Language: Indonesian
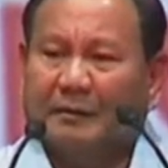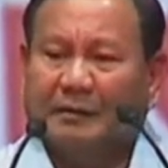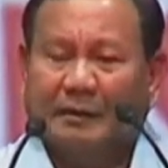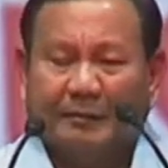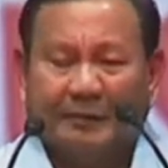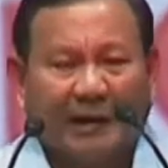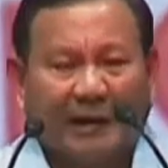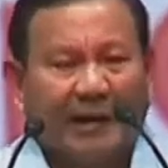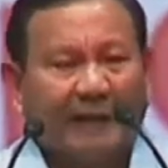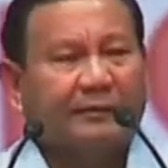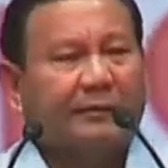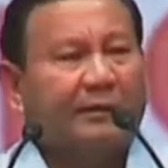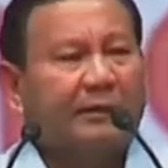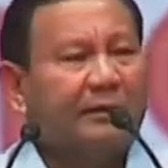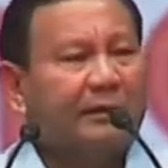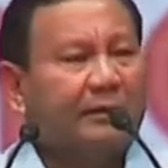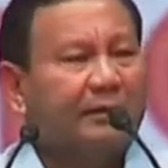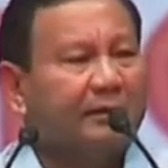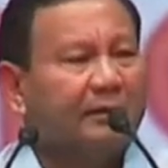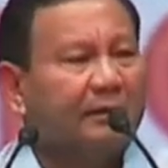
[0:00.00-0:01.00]
terima
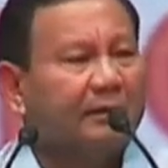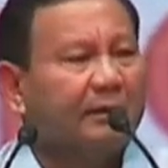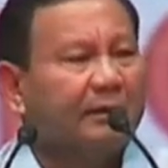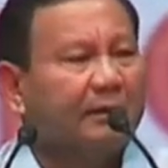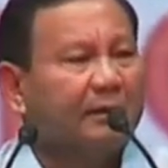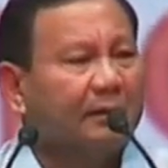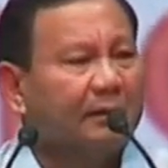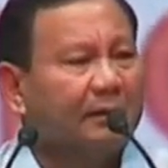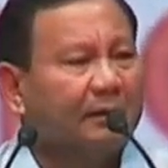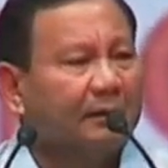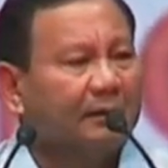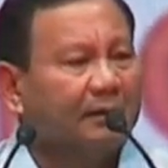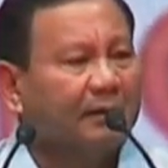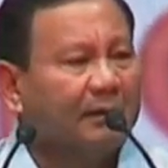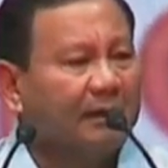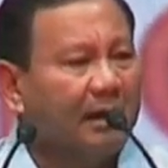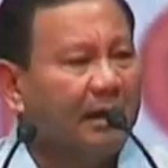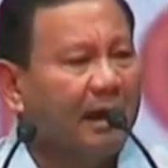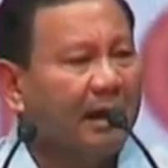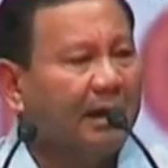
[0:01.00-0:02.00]
kasih
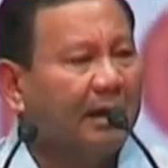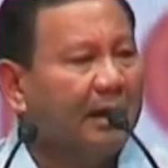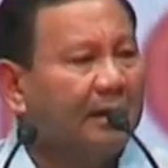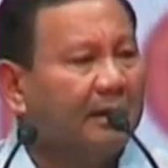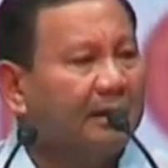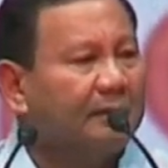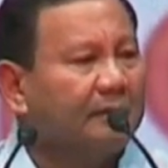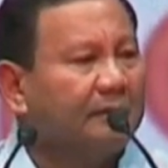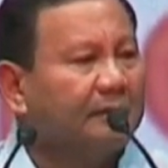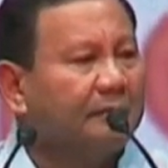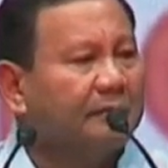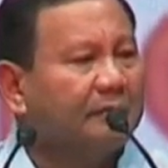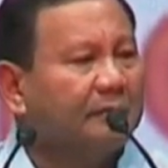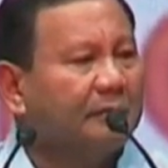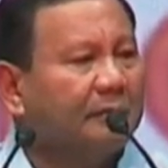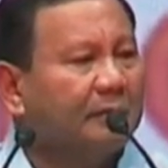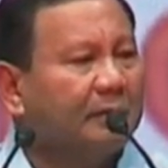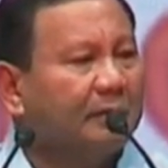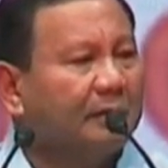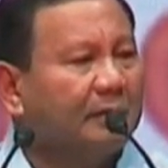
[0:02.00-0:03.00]
kita akan
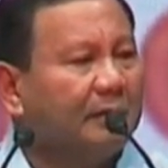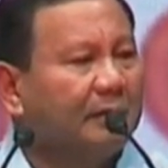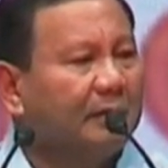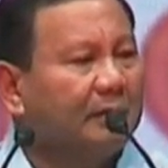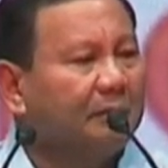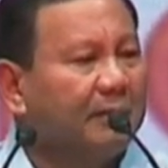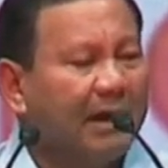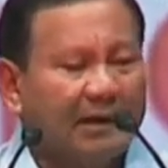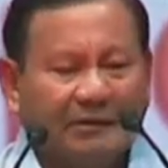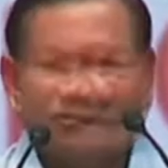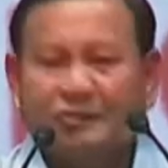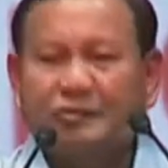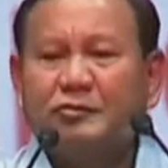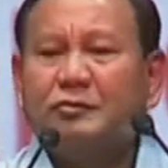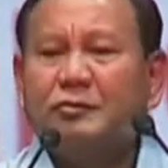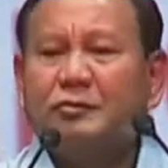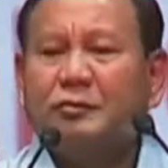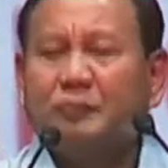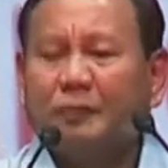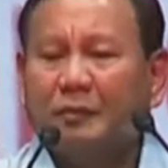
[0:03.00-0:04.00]

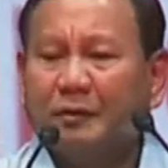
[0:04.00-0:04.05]
maju